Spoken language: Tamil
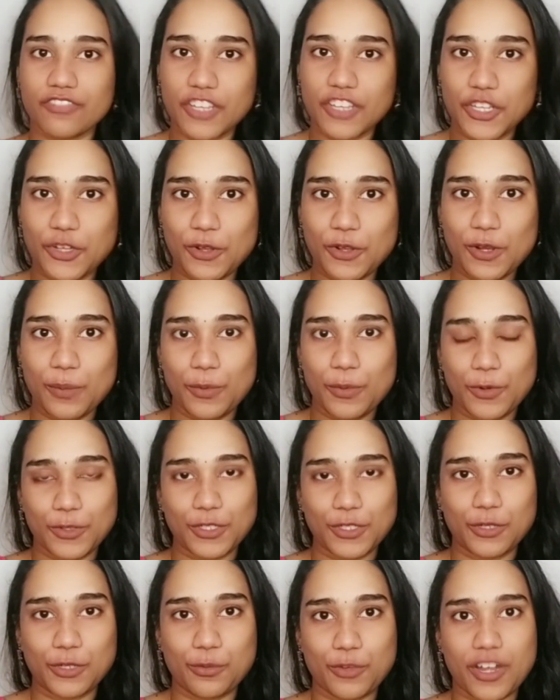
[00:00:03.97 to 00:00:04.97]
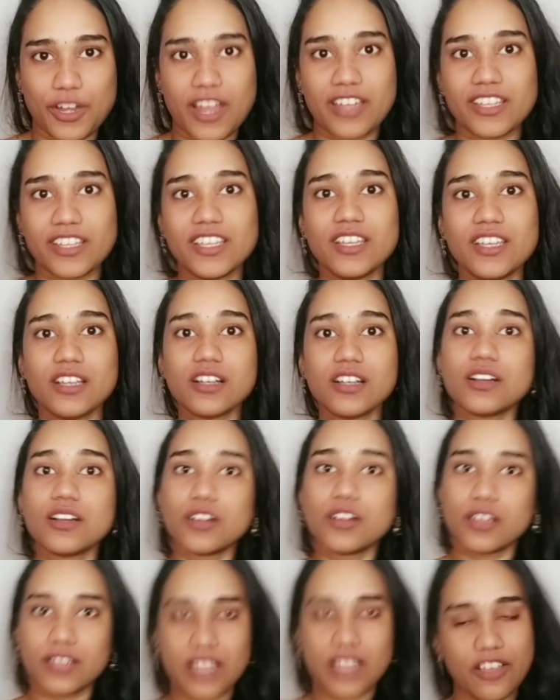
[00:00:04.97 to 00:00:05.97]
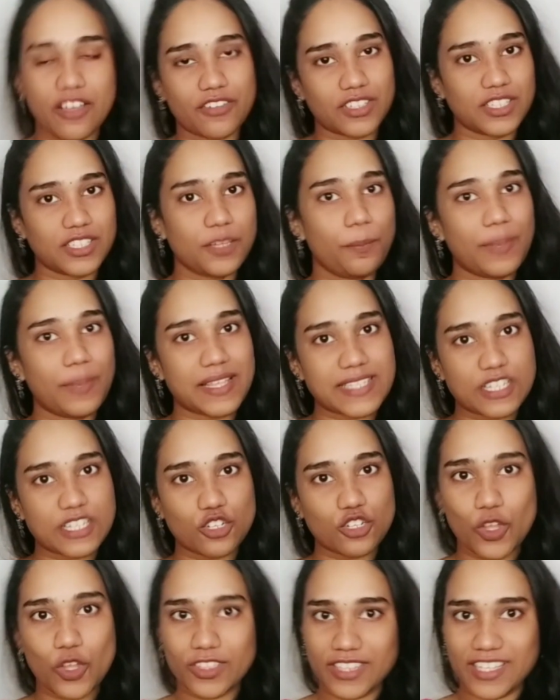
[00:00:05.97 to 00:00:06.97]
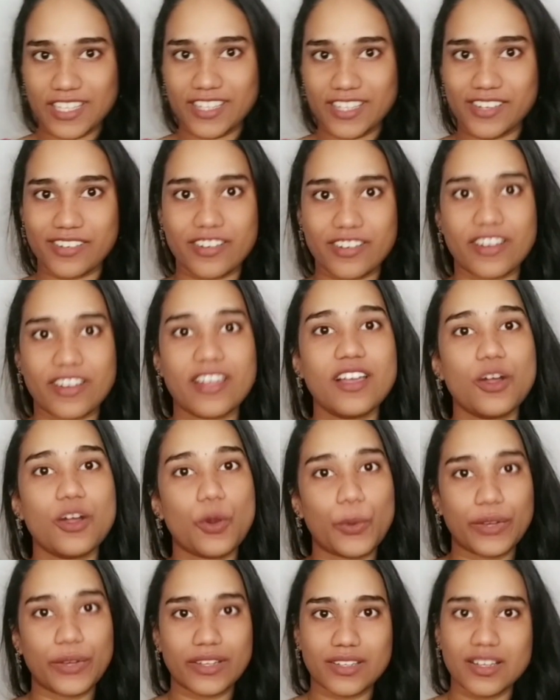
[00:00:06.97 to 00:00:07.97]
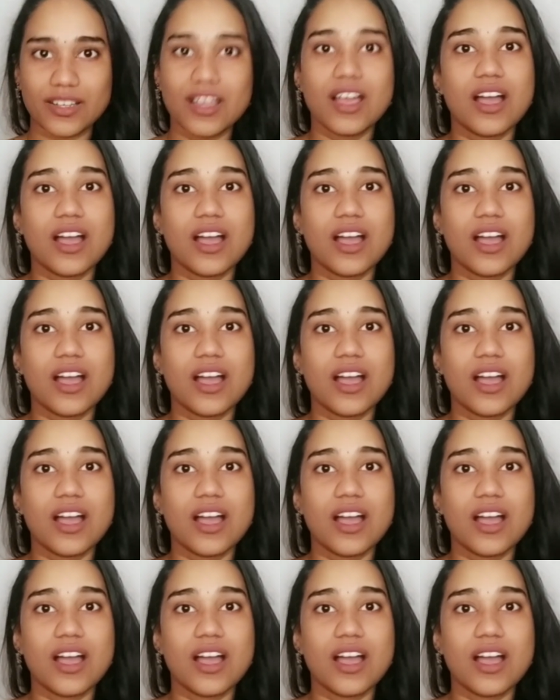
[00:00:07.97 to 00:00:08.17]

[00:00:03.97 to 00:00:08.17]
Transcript: வீடியோக்குள்ளே போகிறதுக்கு முன்னாடி நான் வந்து ப்ளசன்ட் கிளாத்திங் ஒரு